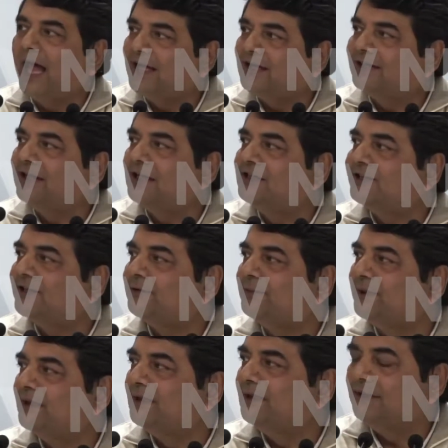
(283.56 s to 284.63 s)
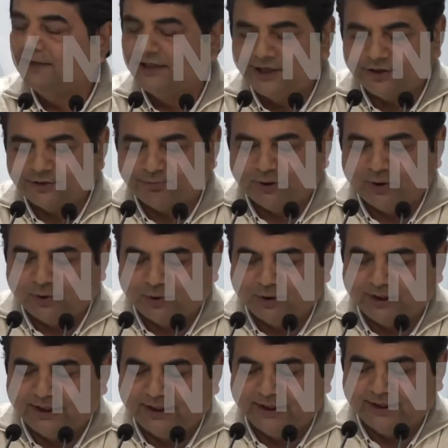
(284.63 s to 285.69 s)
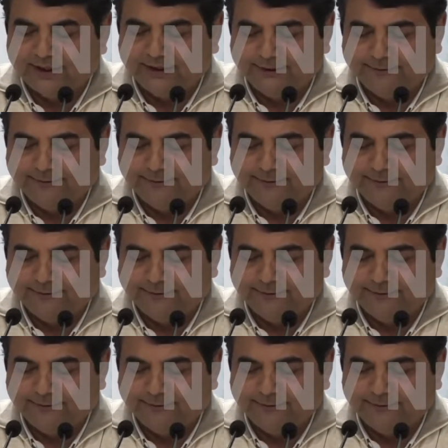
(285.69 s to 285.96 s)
एग्रीकल्चर में देश में हो रही है